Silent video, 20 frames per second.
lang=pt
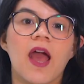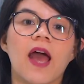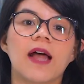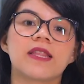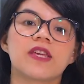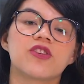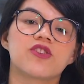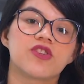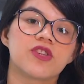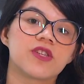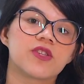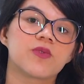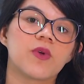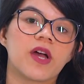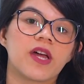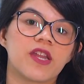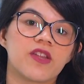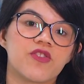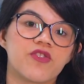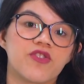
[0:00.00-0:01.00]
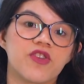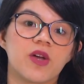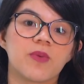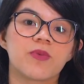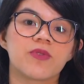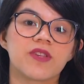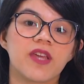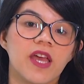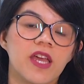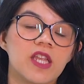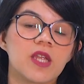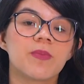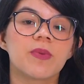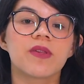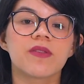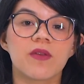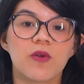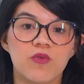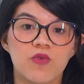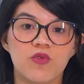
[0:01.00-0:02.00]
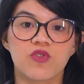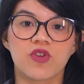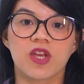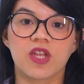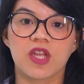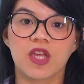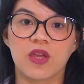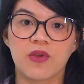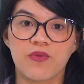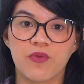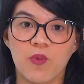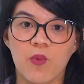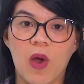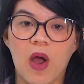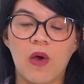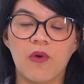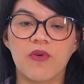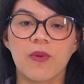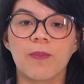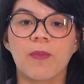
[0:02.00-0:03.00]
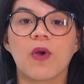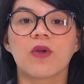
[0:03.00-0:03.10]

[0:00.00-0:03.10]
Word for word: Além disso, acreditamos que a inibição do gene IF-1-alfa